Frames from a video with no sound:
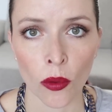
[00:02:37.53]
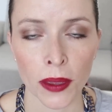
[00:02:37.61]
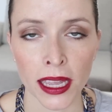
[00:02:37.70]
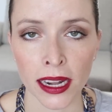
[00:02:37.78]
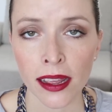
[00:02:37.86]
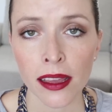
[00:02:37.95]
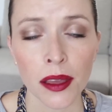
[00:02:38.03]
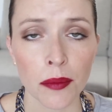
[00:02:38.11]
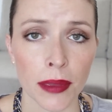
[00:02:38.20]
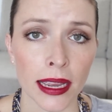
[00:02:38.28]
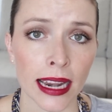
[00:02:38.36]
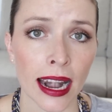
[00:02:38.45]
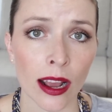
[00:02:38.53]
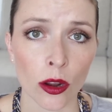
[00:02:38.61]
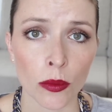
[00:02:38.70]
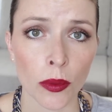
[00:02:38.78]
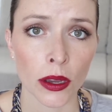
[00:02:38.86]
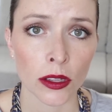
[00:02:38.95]
bien mezclarla con
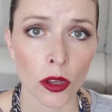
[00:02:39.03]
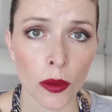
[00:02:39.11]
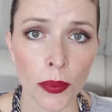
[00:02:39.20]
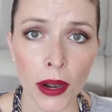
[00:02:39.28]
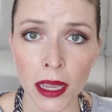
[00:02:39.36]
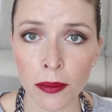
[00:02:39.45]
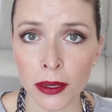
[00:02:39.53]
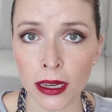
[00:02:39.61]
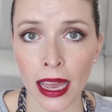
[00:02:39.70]
un poquito de primer.